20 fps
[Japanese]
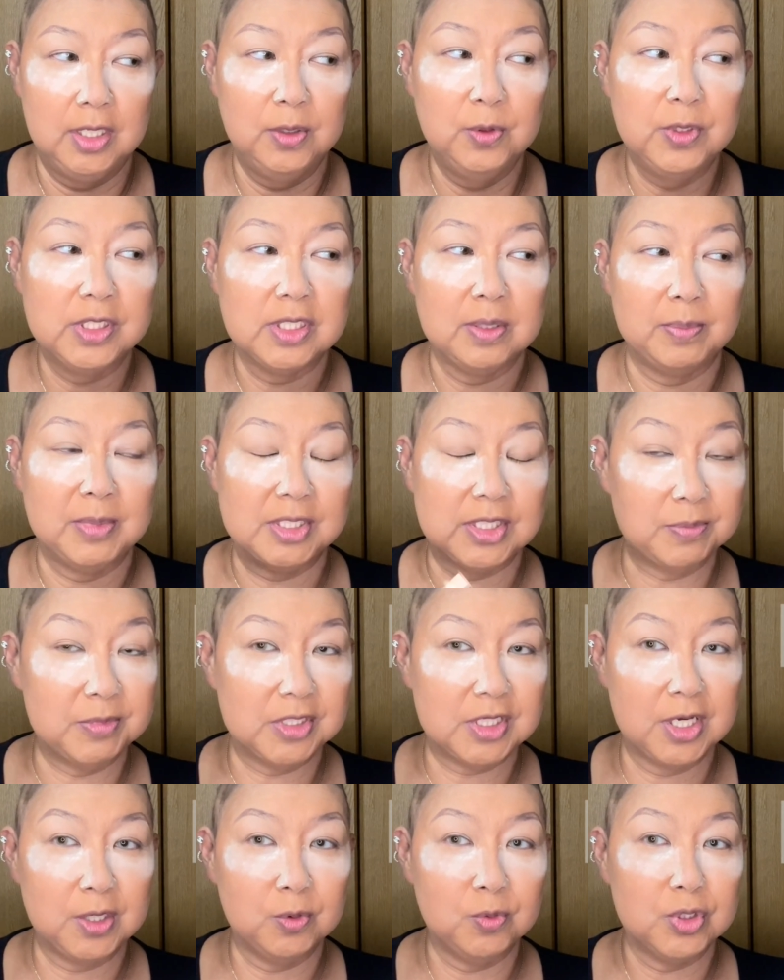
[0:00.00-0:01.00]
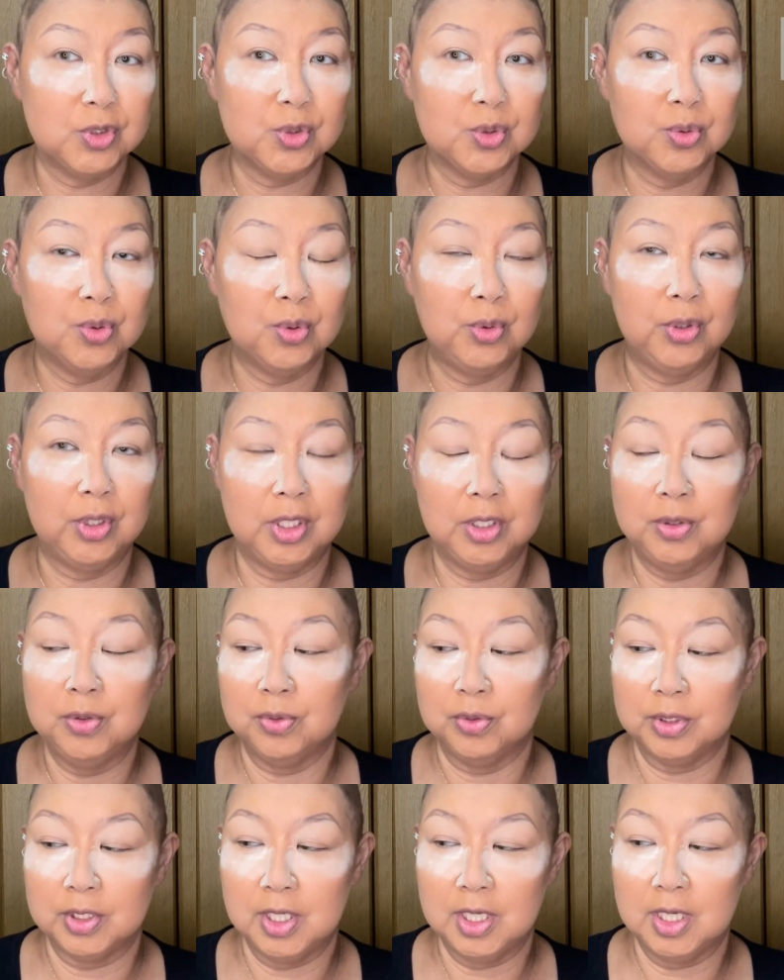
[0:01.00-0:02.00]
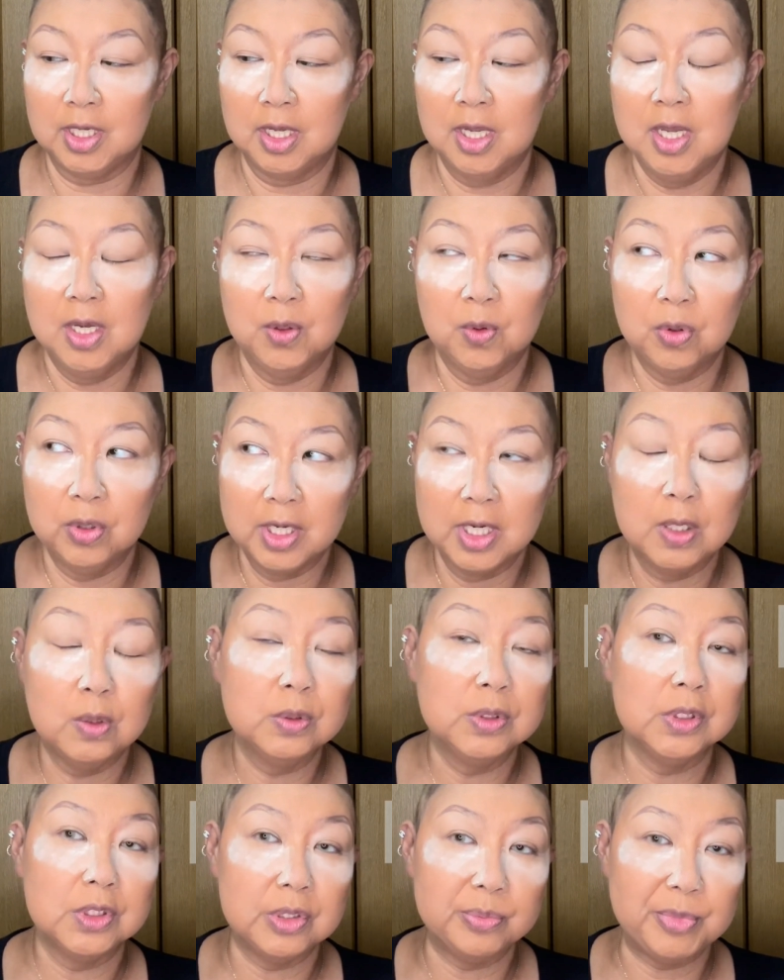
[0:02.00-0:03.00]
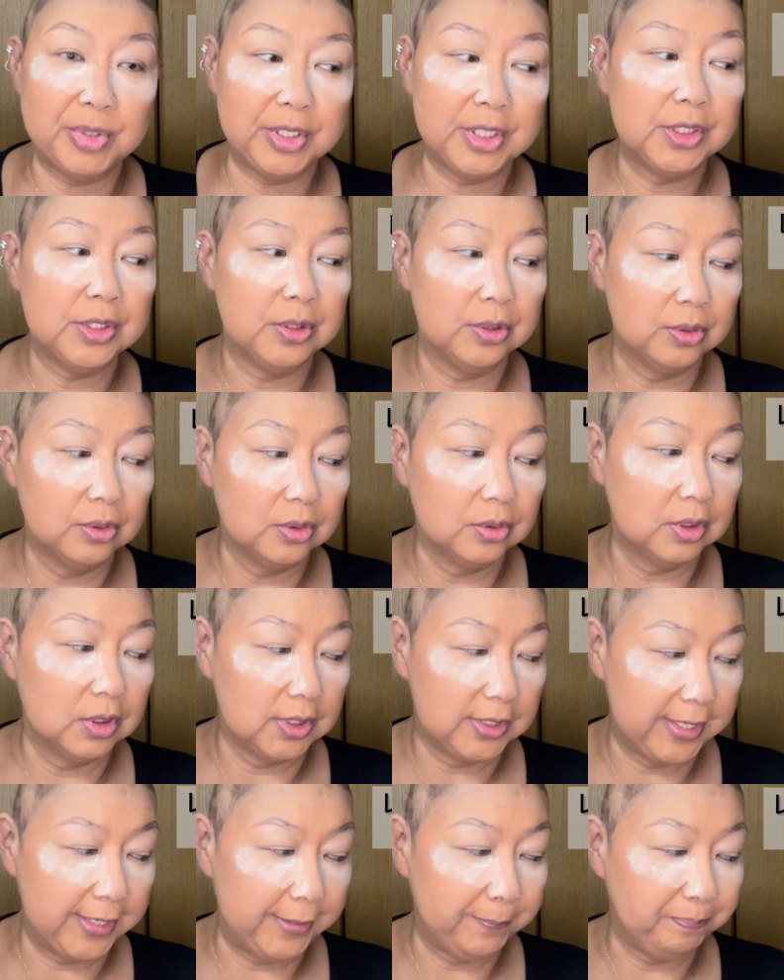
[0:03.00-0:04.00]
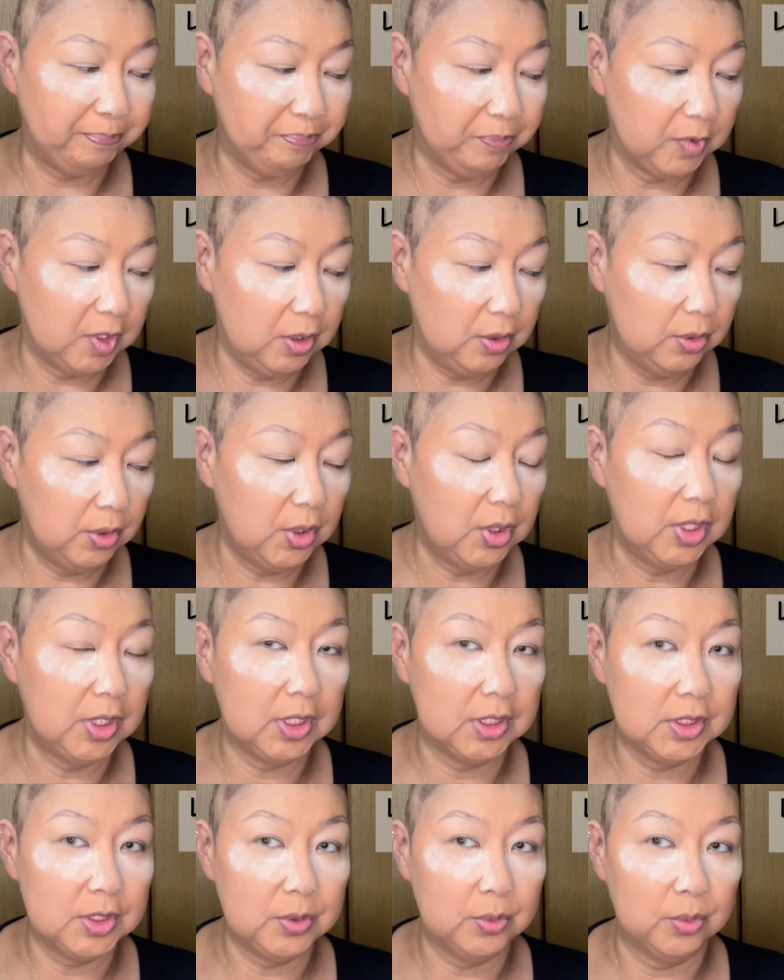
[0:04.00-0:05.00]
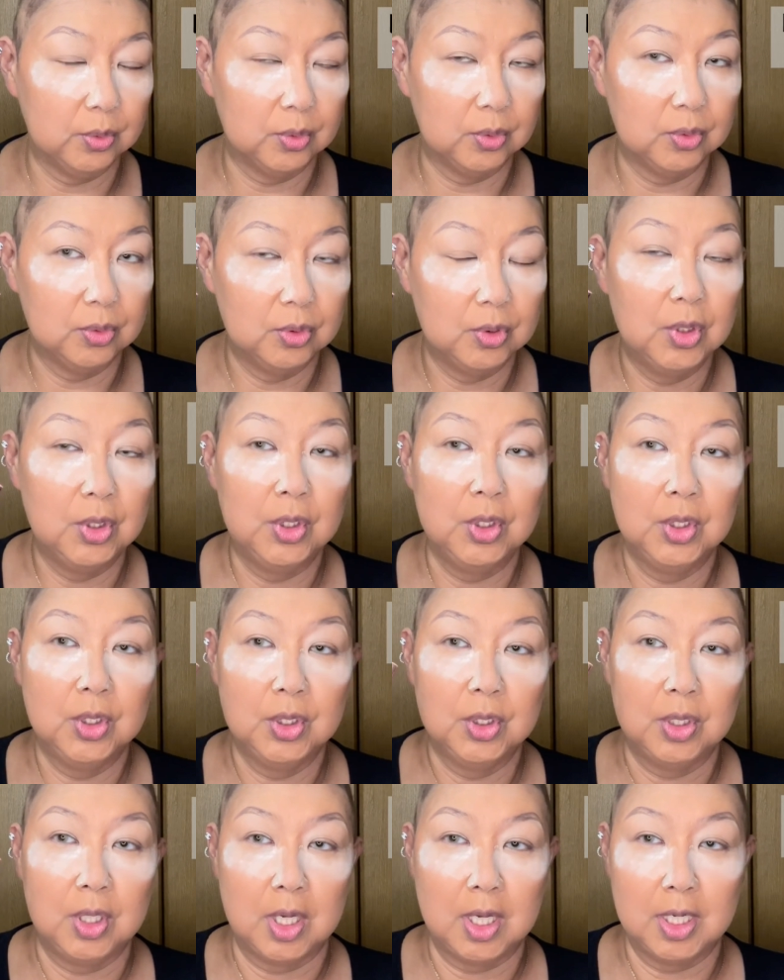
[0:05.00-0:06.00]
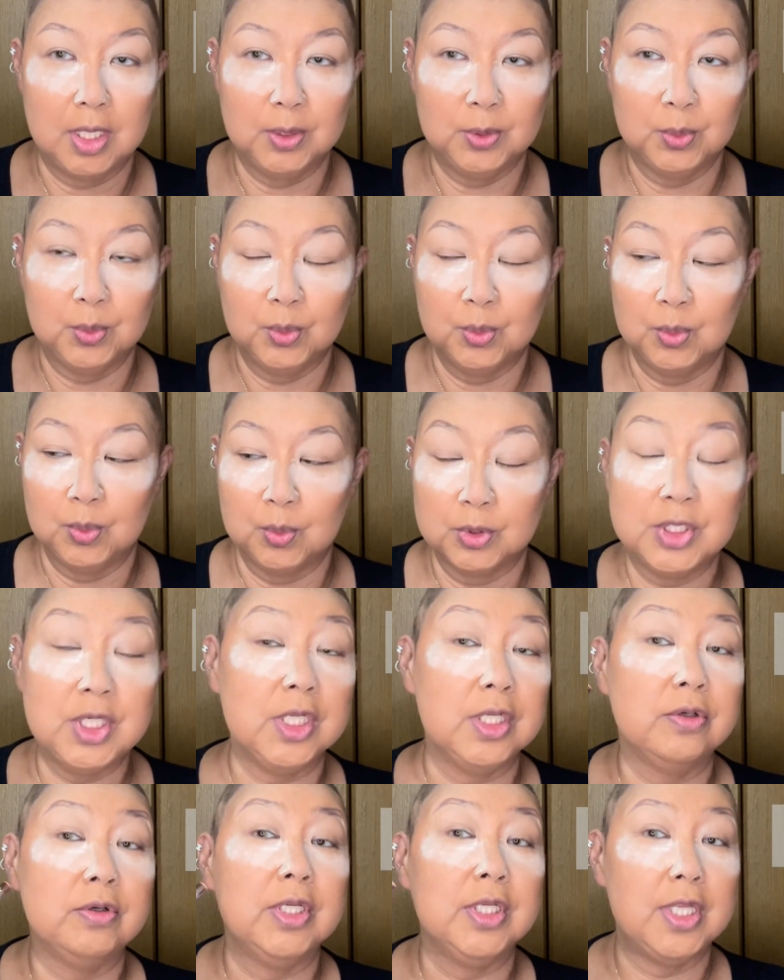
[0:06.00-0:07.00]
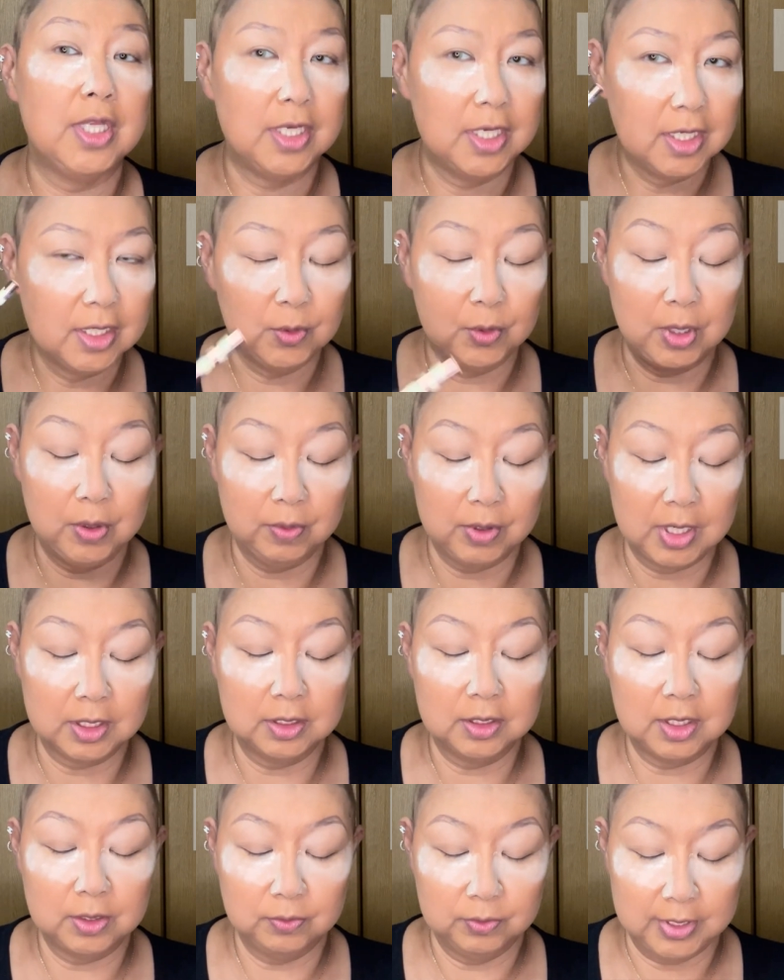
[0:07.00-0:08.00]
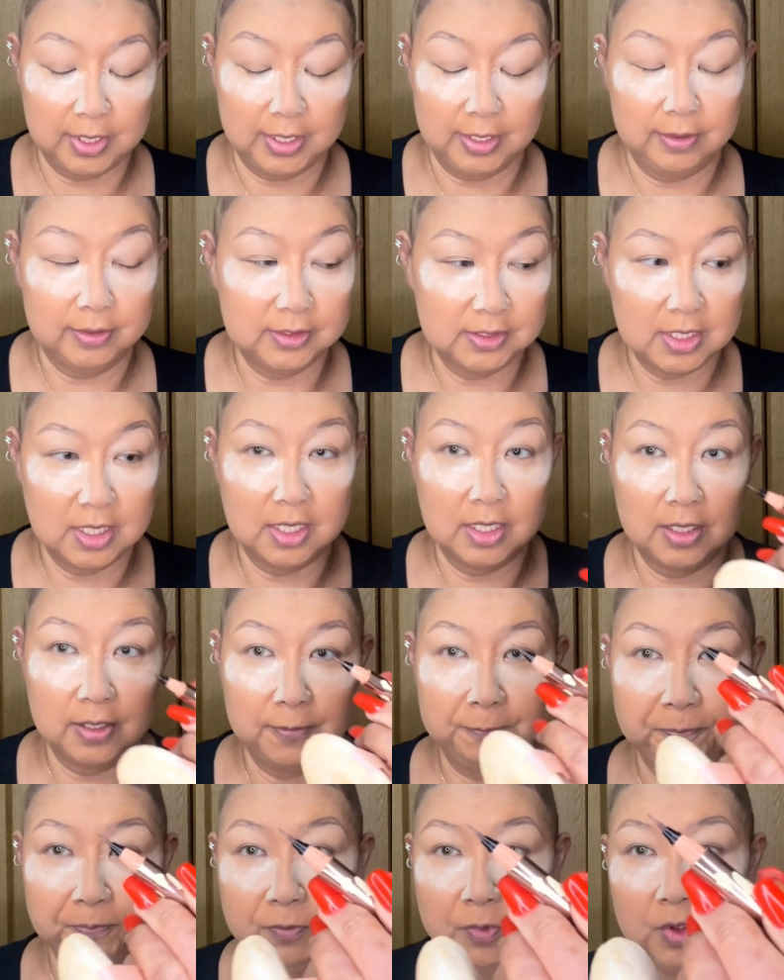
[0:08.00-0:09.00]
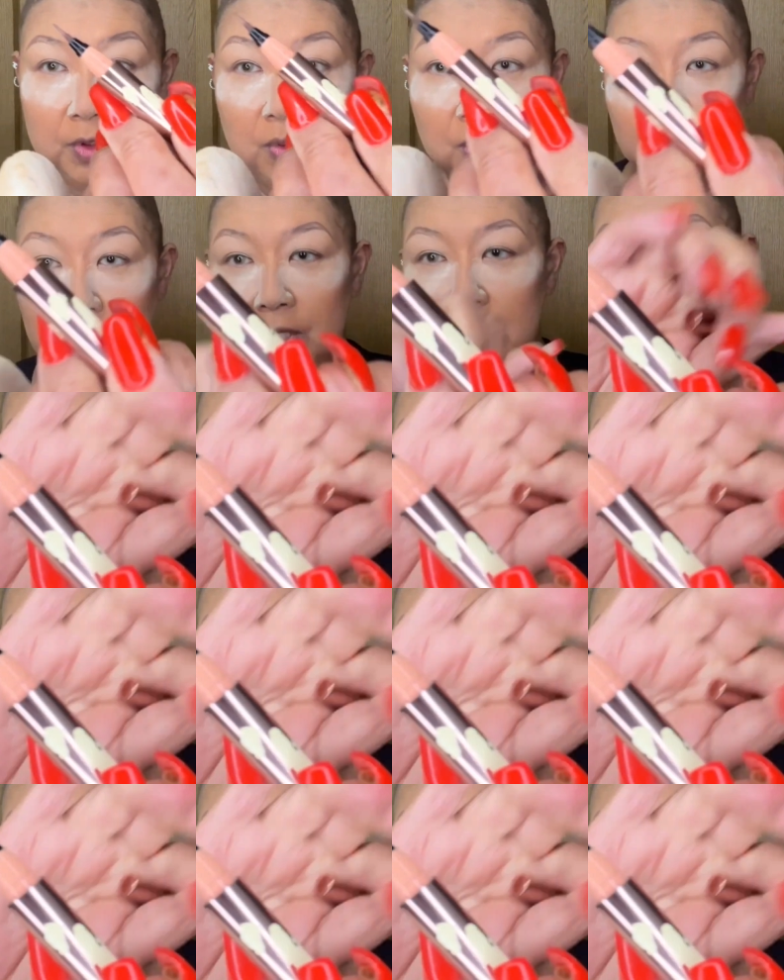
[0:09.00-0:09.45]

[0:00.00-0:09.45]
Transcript: ゆりちゃんめちゃめちゃいろんな情報くれるのでこれがおすすめですよっていう話をあの教えてくれてねこれを買ったのでじゃんこういっ